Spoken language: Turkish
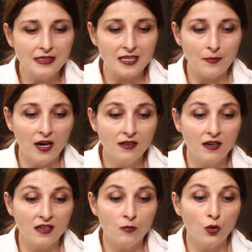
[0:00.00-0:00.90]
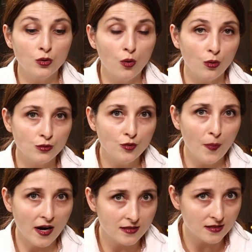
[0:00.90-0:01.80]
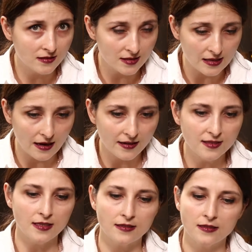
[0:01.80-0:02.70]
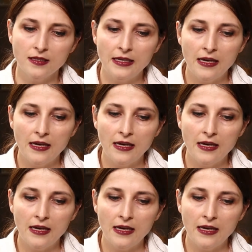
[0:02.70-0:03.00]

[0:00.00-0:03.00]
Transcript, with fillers: Temel Karamollaoğlu'nu partisine ziyaret etti.